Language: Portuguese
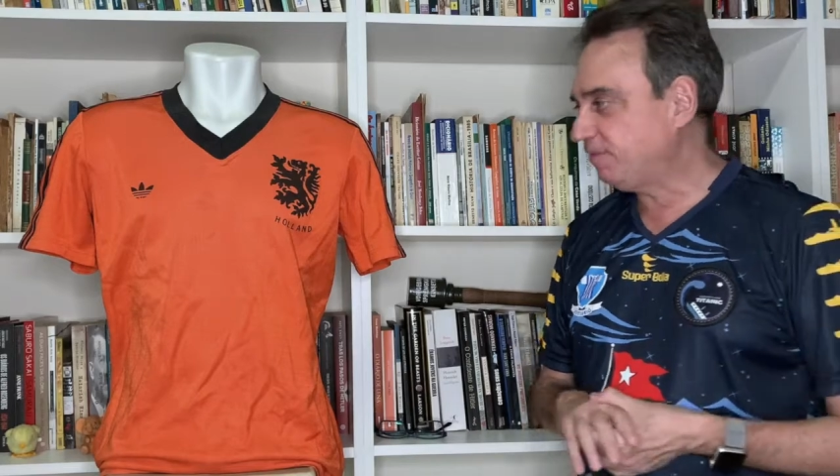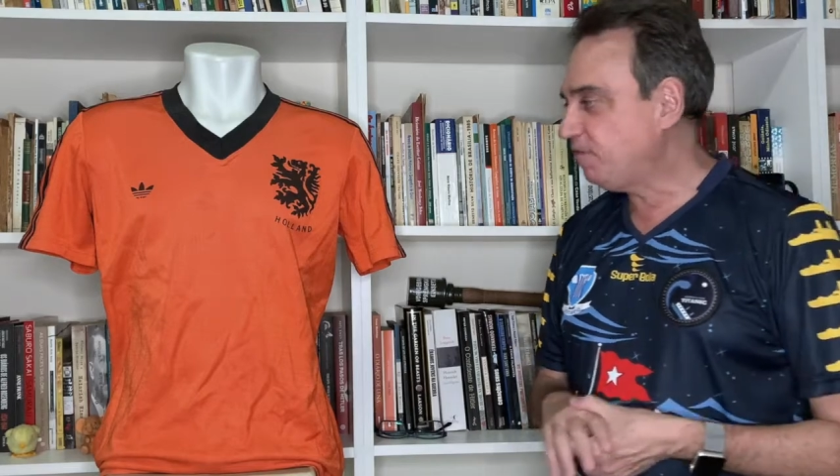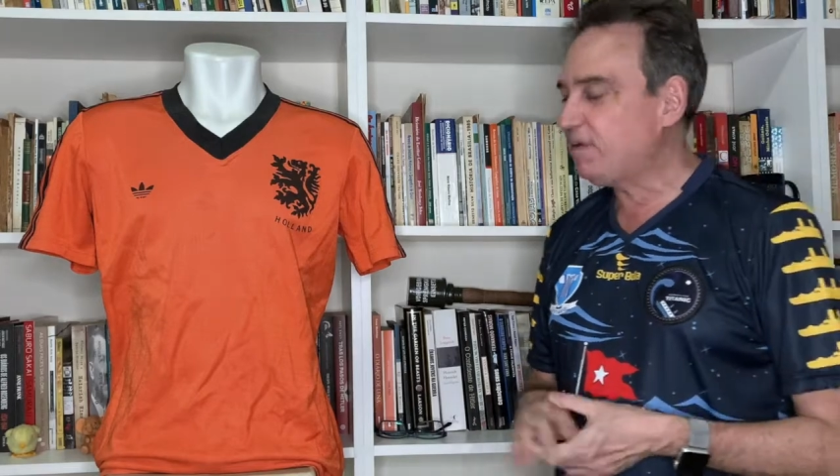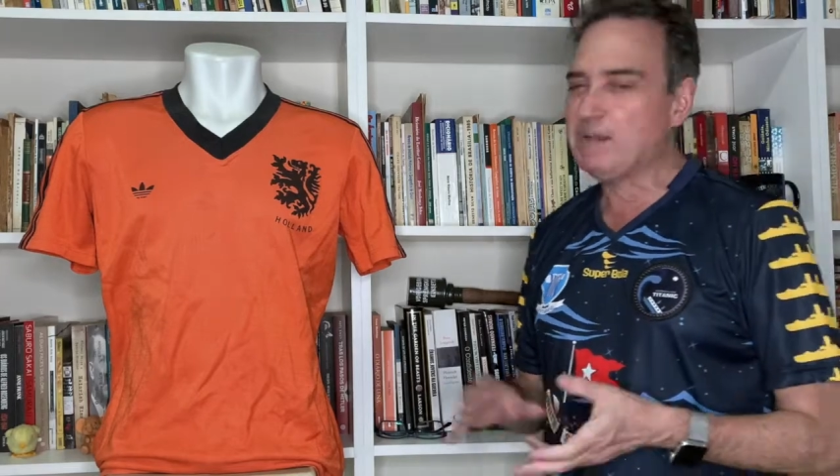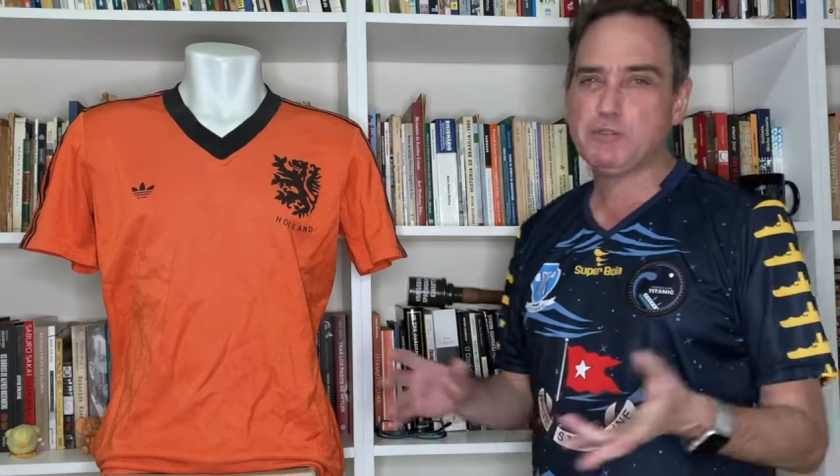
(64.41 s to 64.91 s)

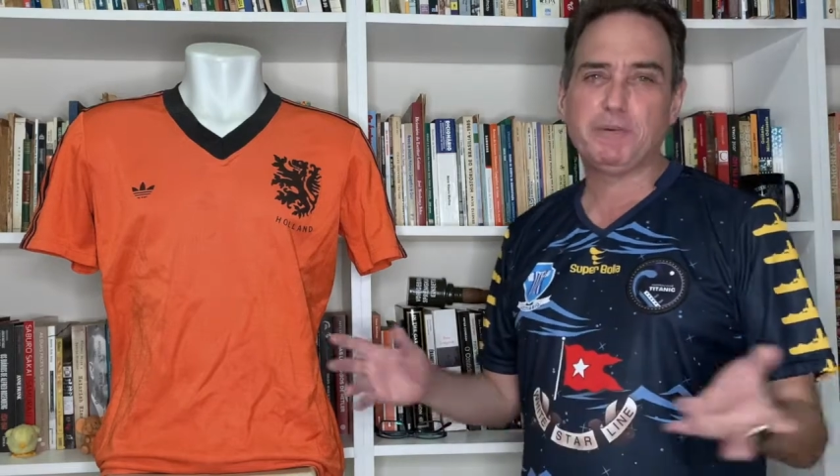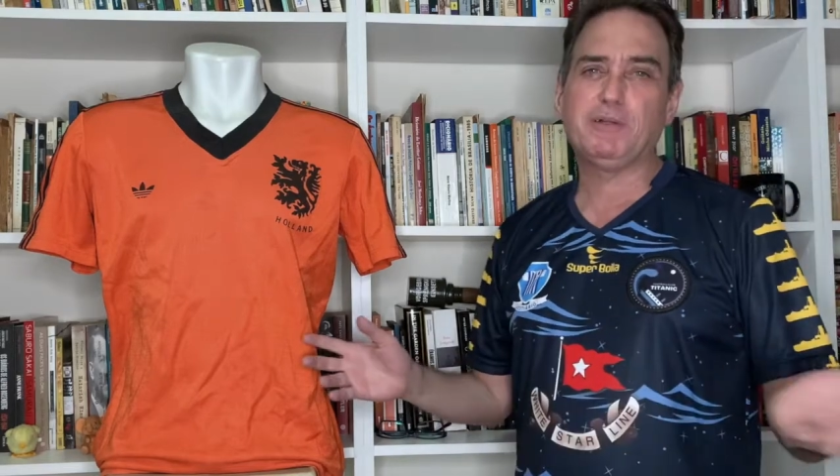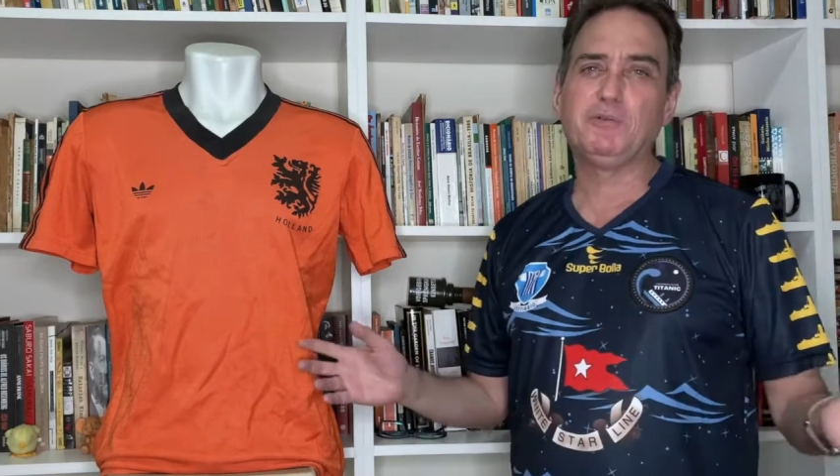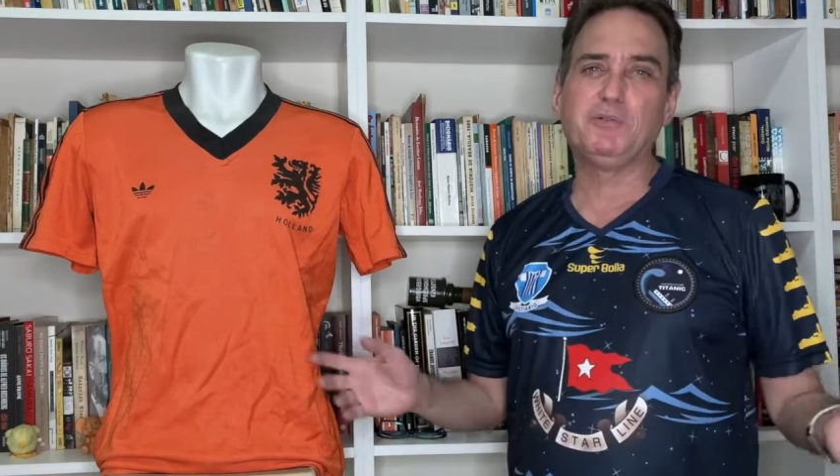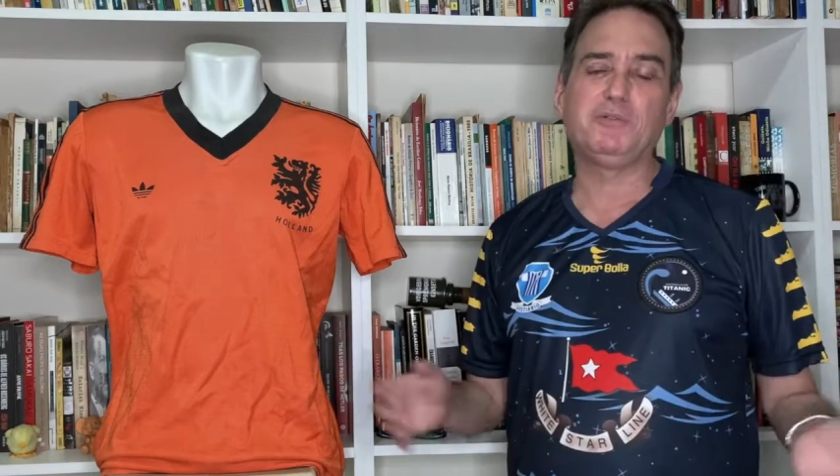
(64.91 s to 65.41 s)
Vamos falar dos
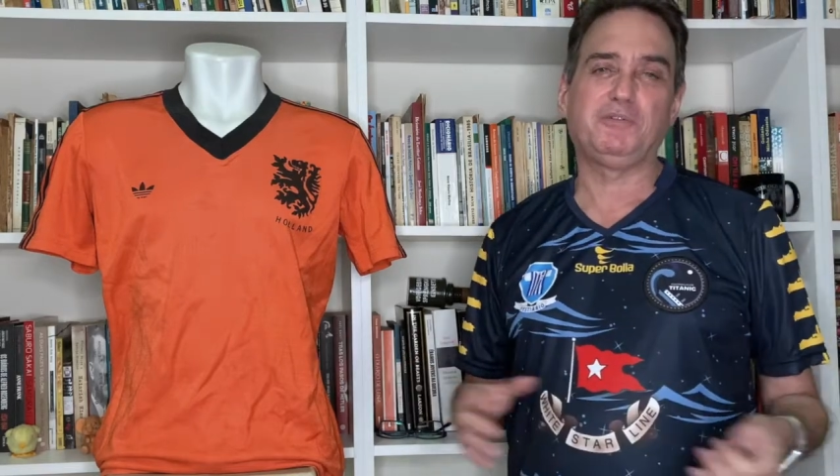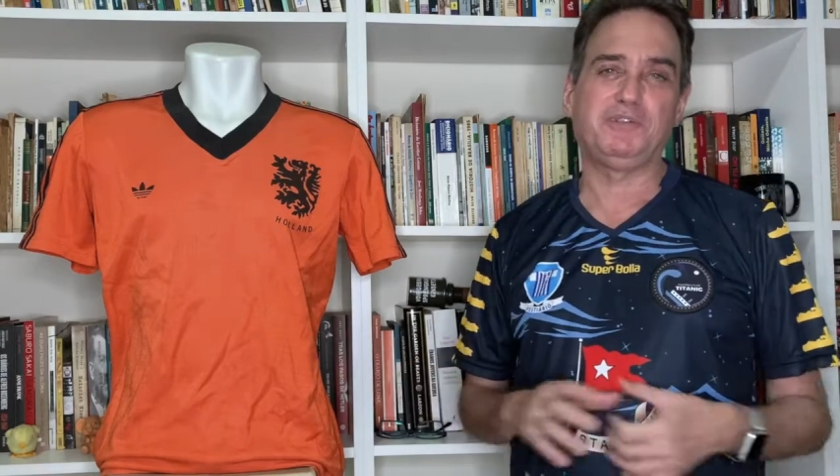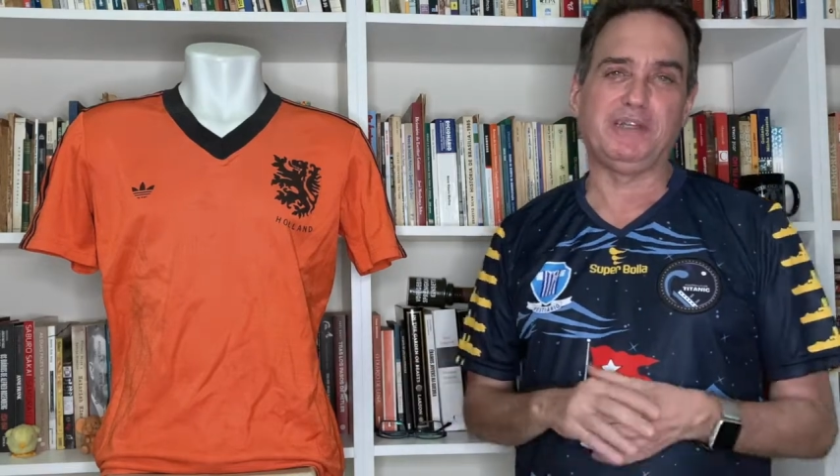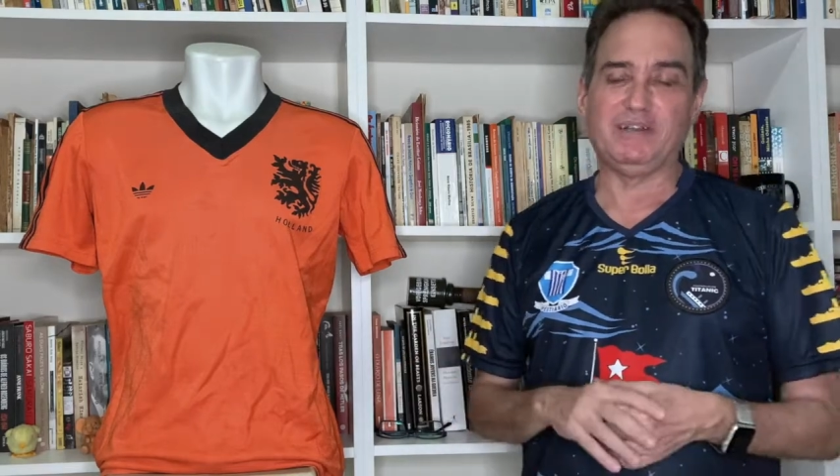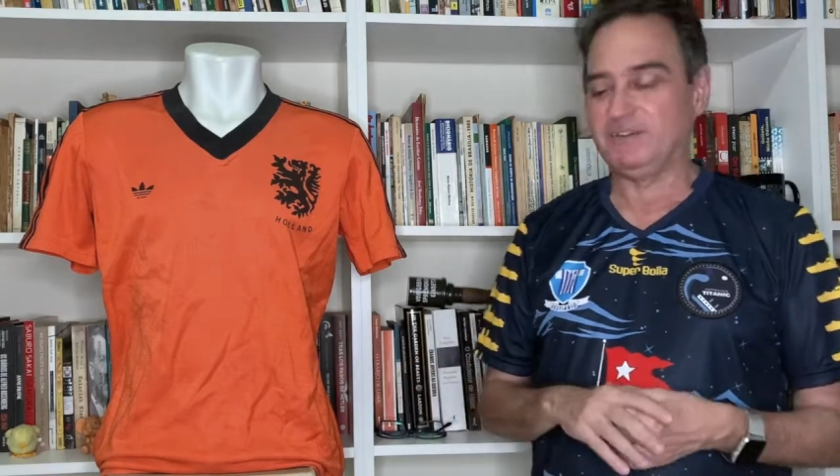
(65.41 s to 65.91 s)
produtos,
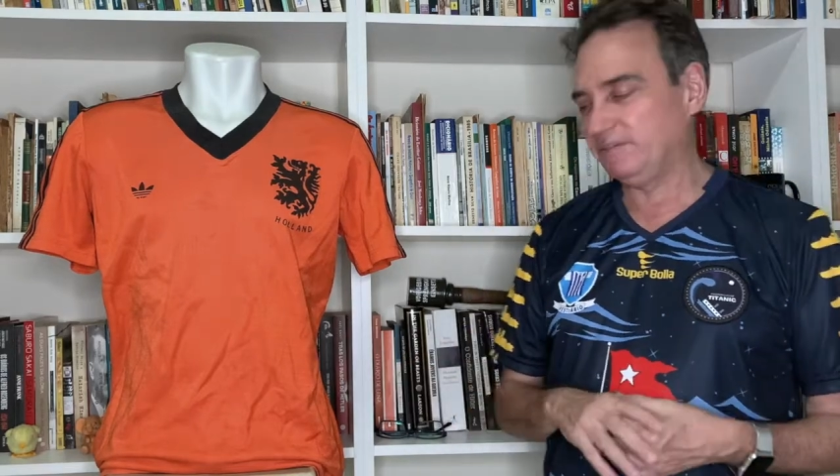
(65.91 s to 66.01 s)
gente.